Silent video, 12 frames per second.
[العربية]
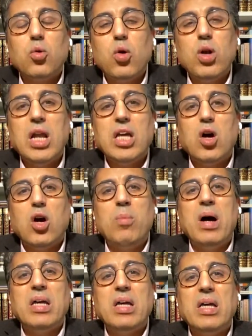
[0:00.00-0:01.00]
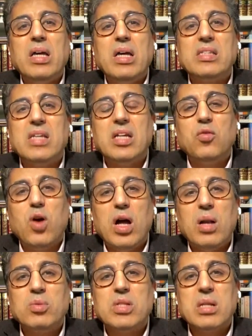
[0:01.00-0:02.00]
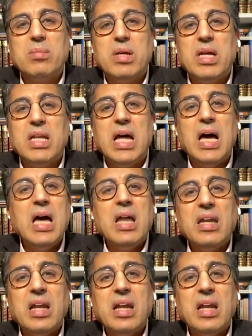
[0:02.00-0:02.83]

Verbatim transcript: كل يوم يستهدف المسلمين